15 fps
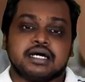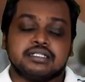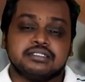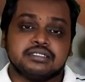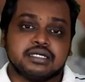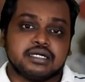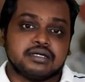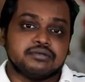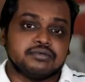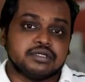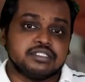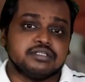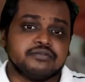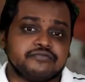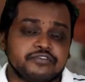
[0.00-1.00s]
அது
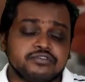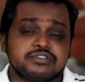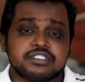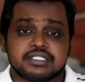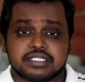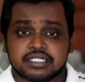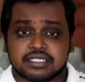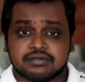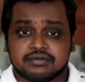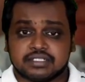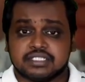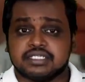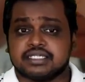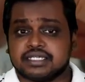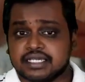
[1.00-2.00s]
வந்து ஃப்யூச்சரில்
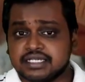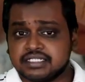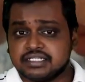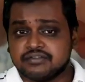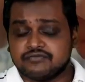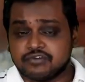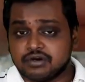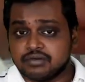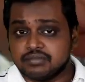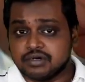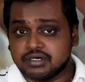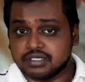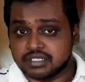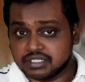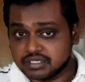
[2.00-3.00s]
வந்து கேன்சர் ஃபார்ம்
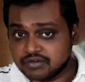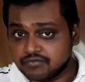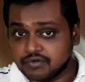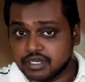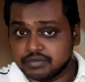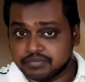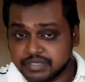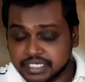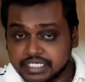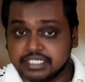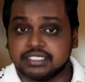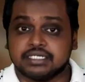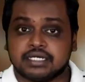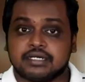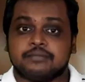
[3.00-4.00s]
ஆகிறதுக்கு வாய்ப்பு
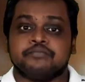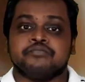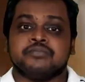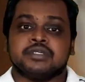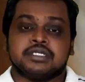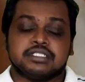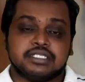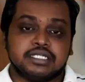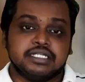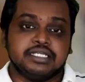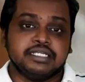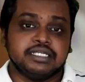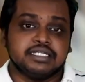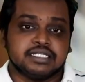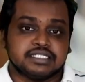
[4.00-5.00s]
இருக்கா இந்த
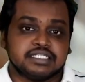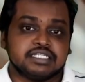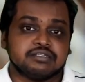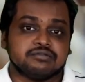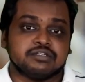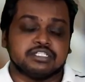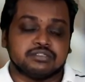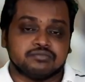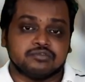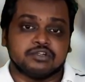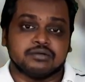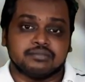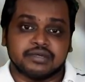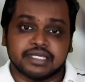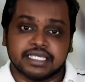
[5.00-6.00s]
டிஎன்ஏ சீக்வன்ஸ்
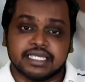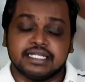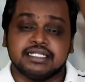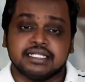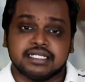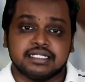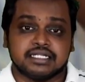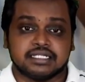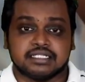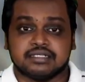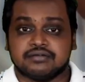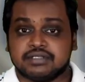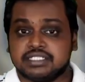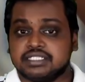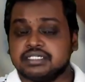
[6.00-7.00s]
மூலமாக
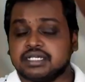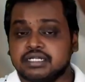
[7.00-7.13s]
என்னன்றதை வந்து